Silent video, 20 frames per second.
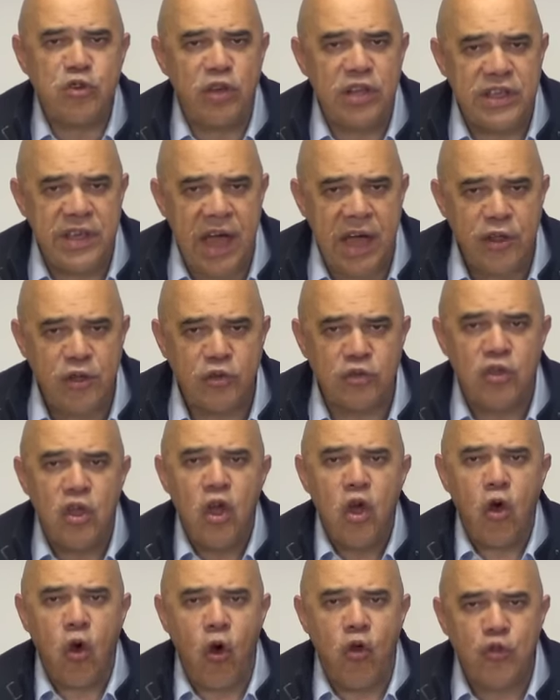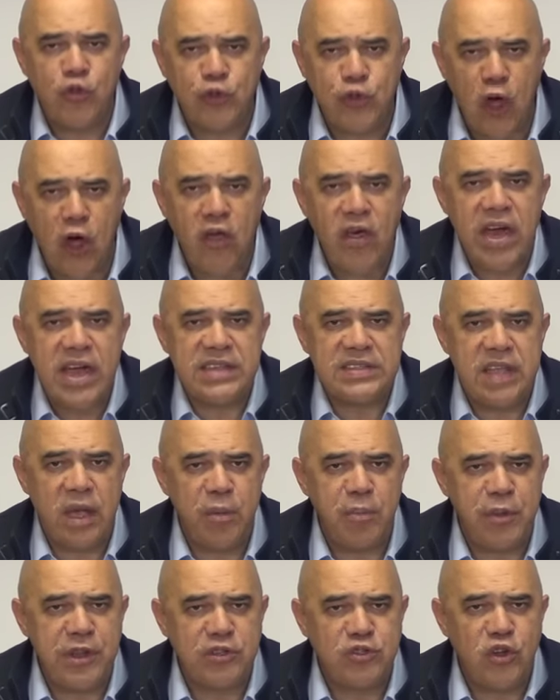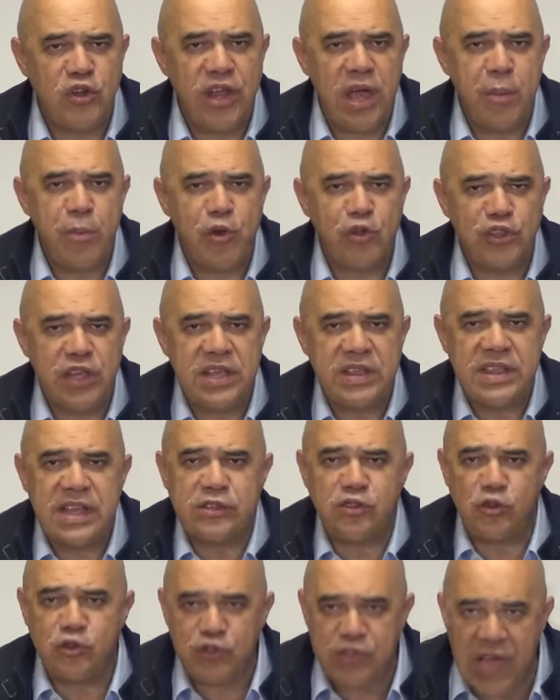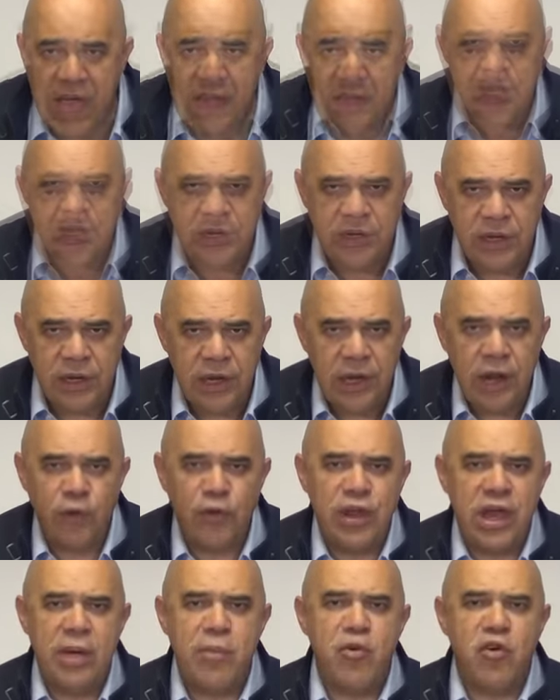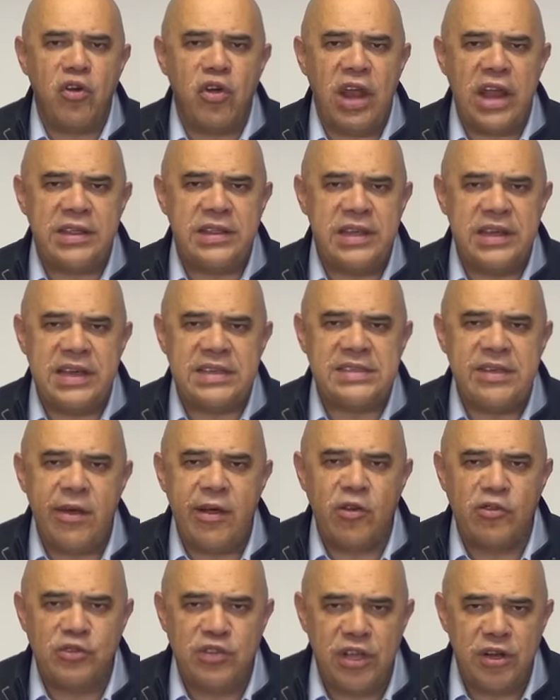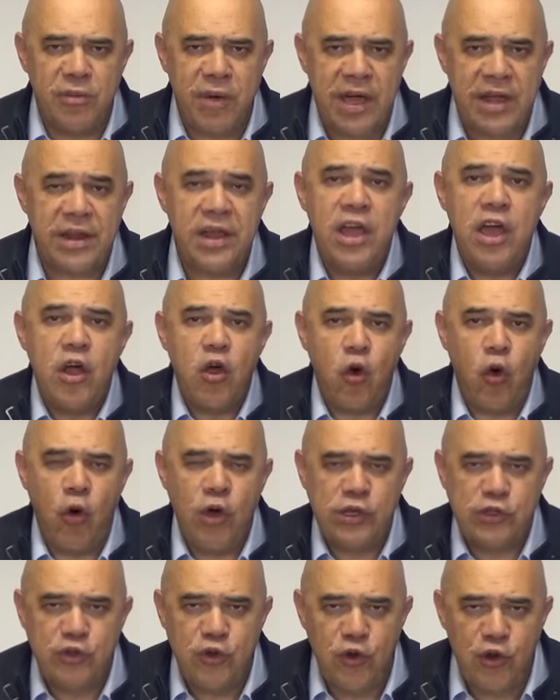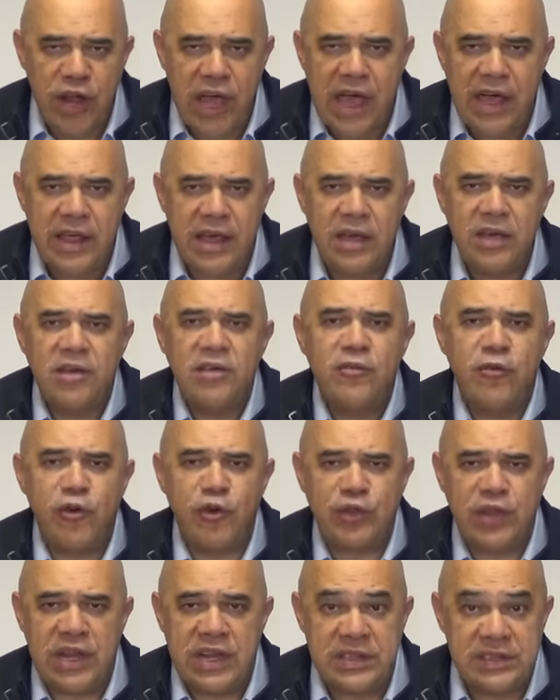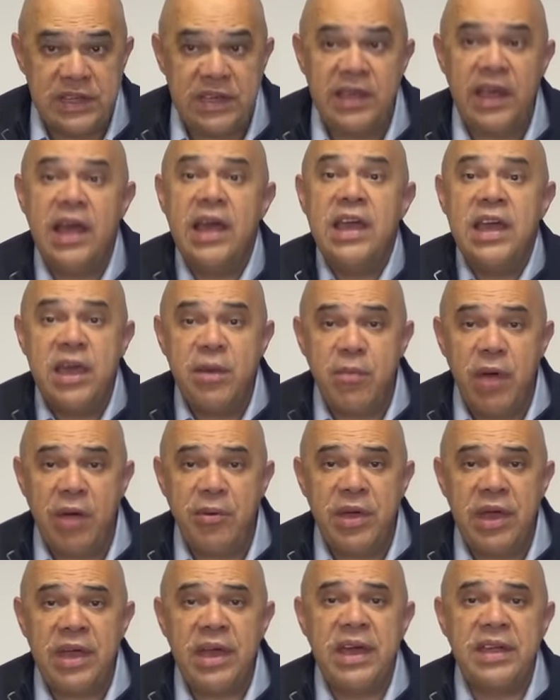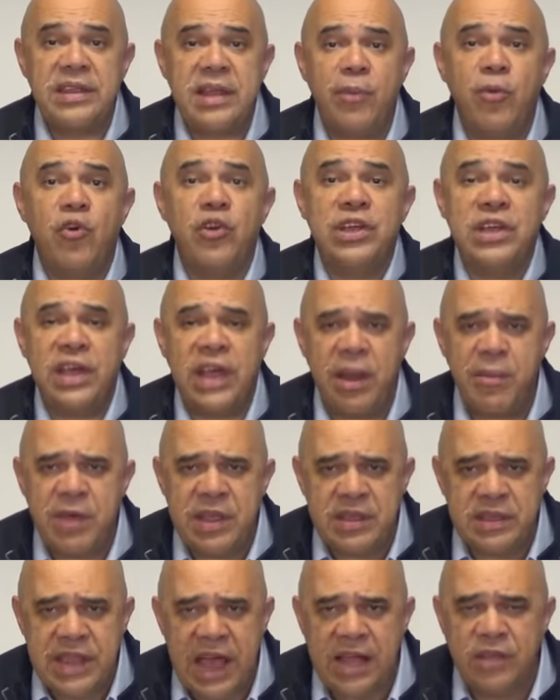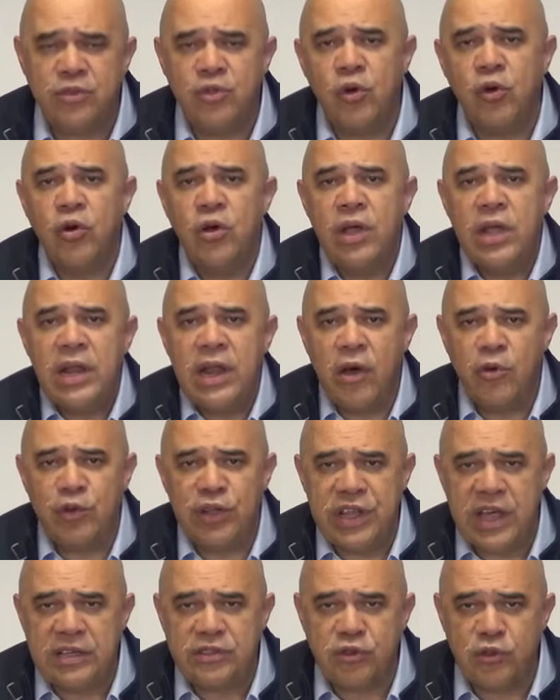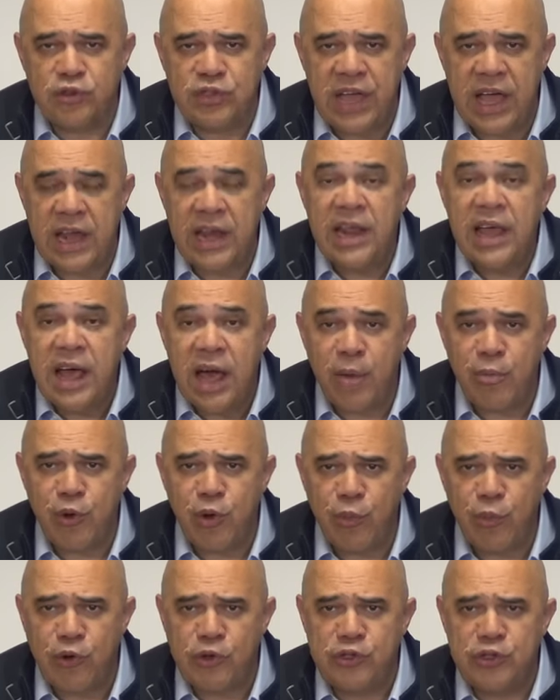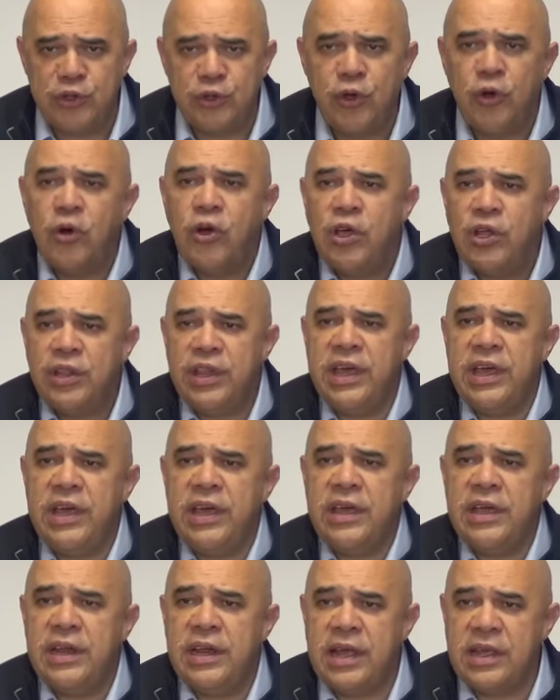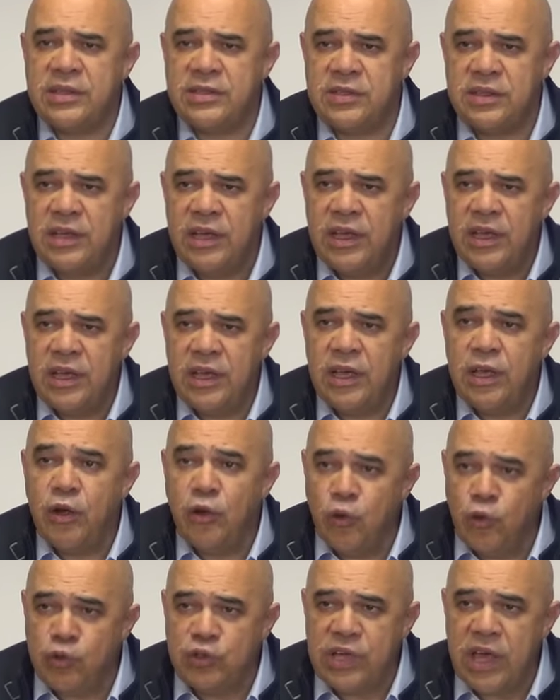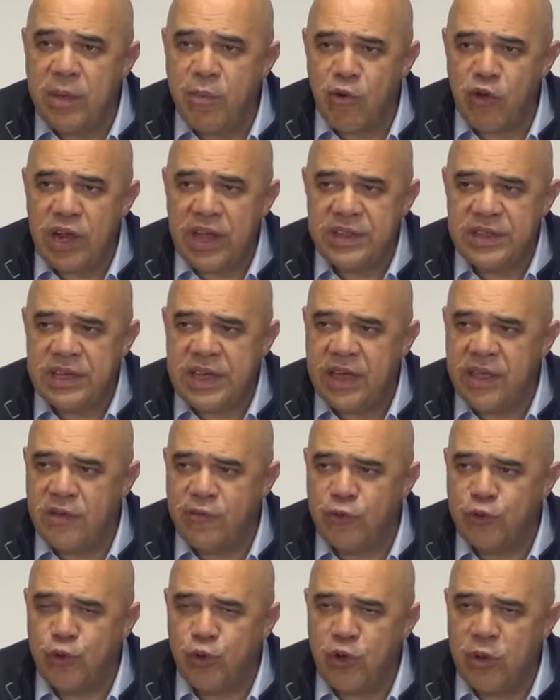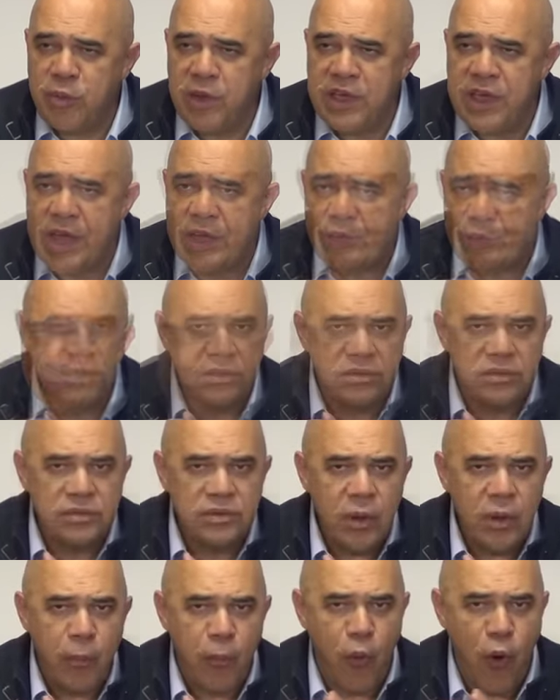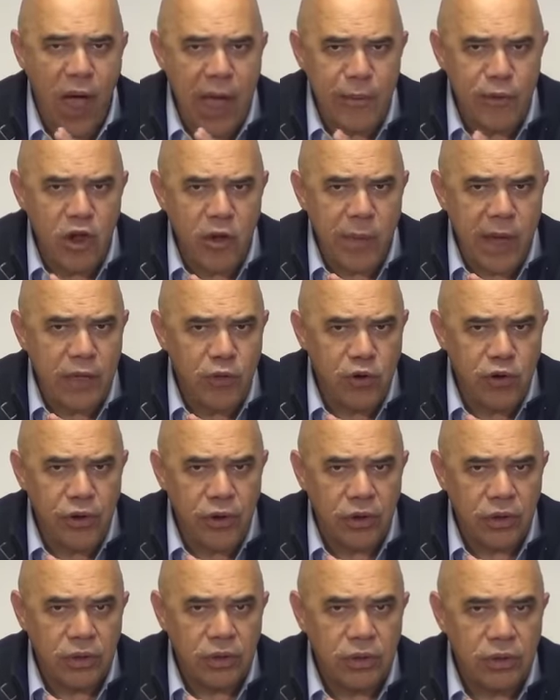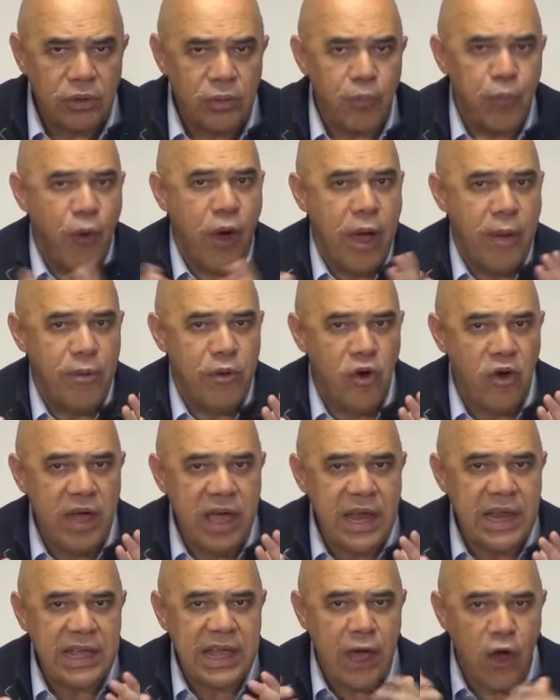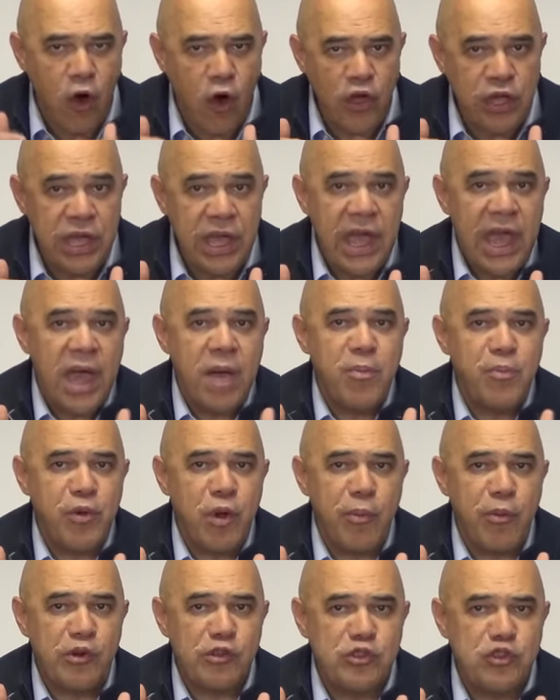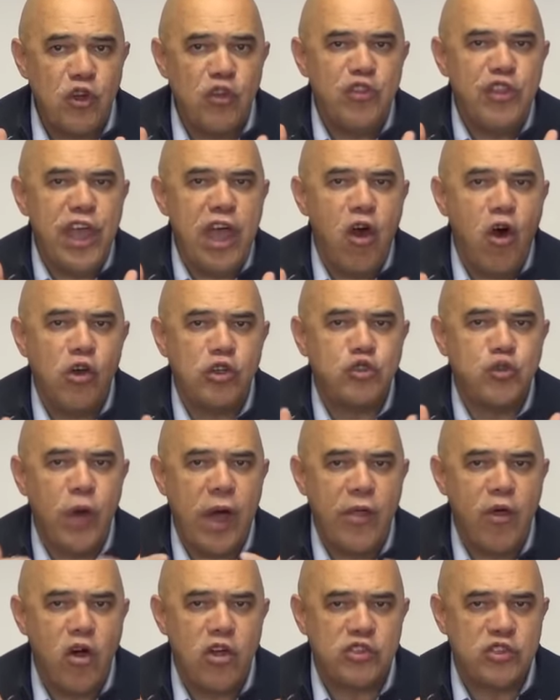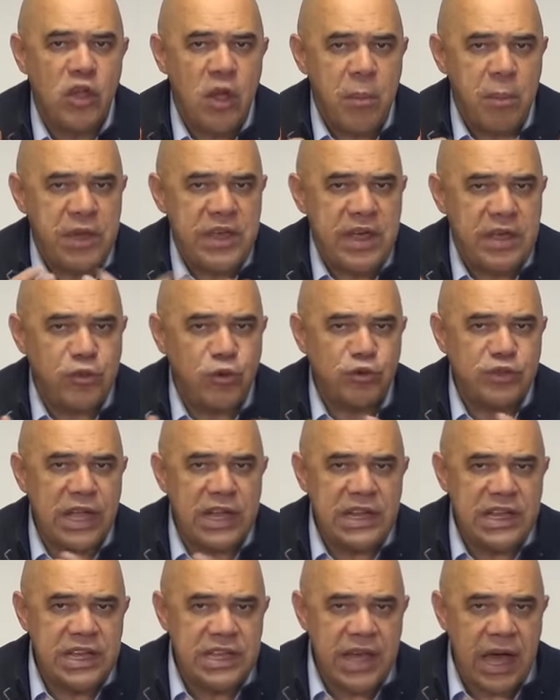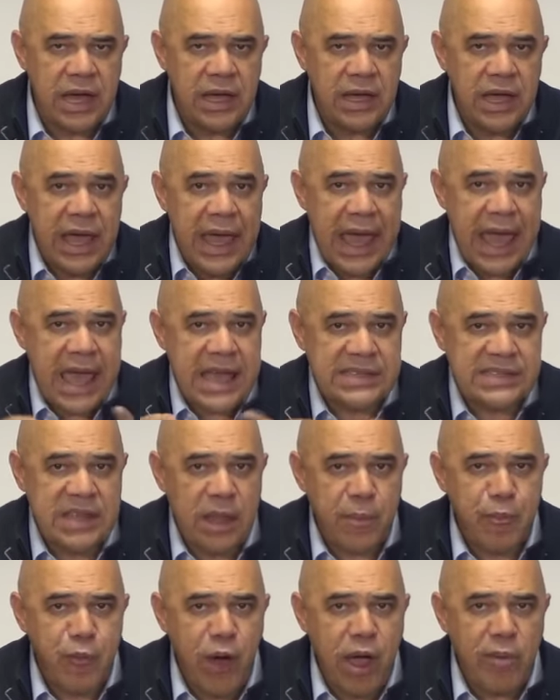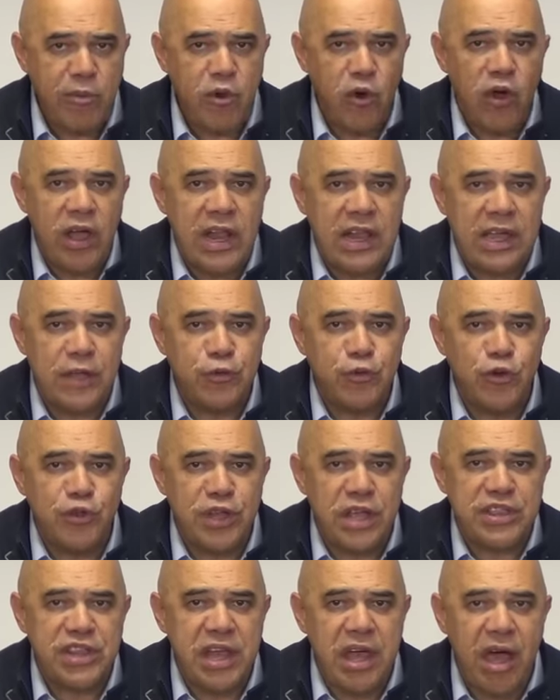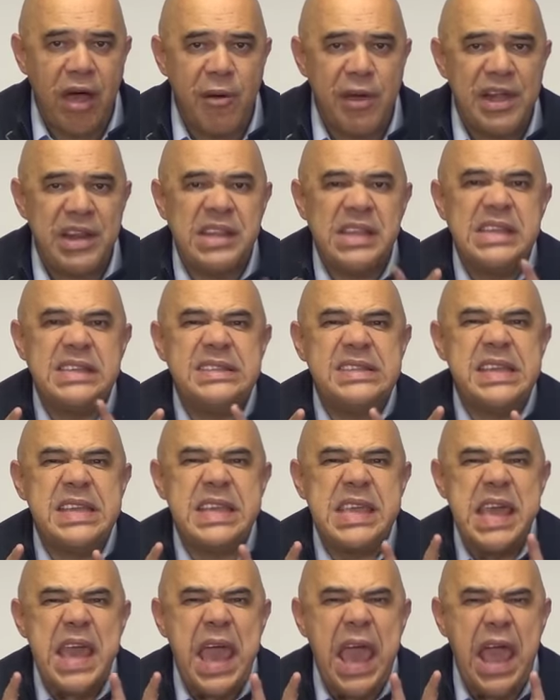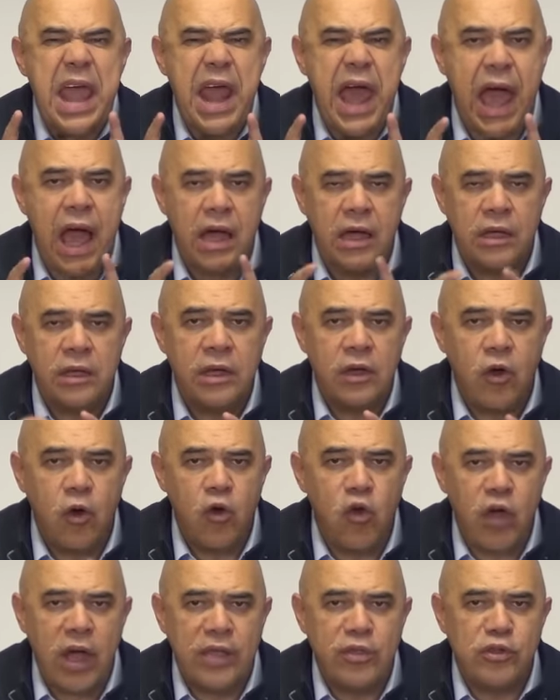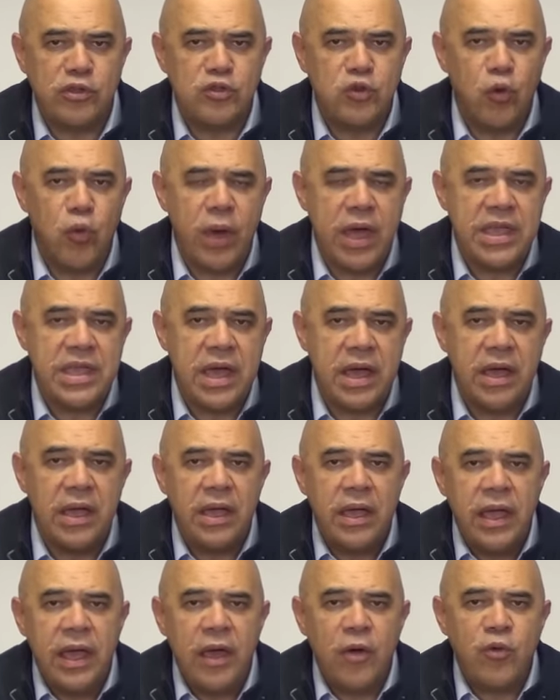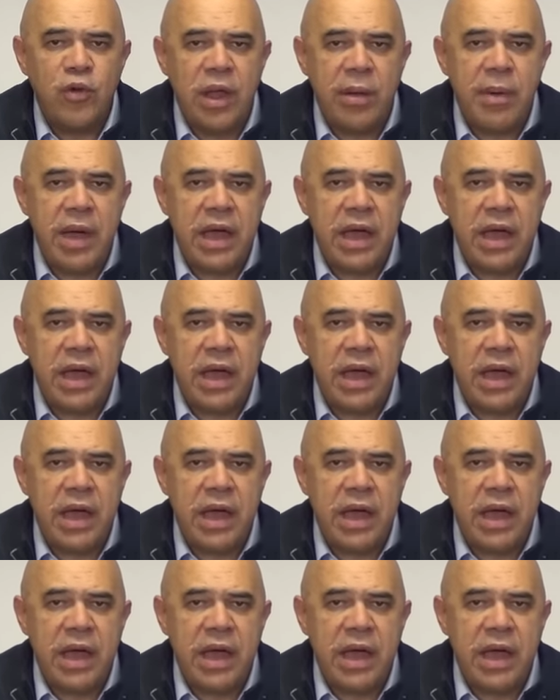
solidarios con todas esas expresiones de protesta social. La unidad democrática se va a conservar cohesionada, fortalecida y más bien estamos incrementando la unidad social a propósito de las eh, luchas democráticas del futuro inmediato pueblo Maduro. Pueblo es el que hoy, en proporción de 8 a 2, pide tu salida. Ese pueblo es el que tú no te atreves a ver ni siquiera colocando su huella en una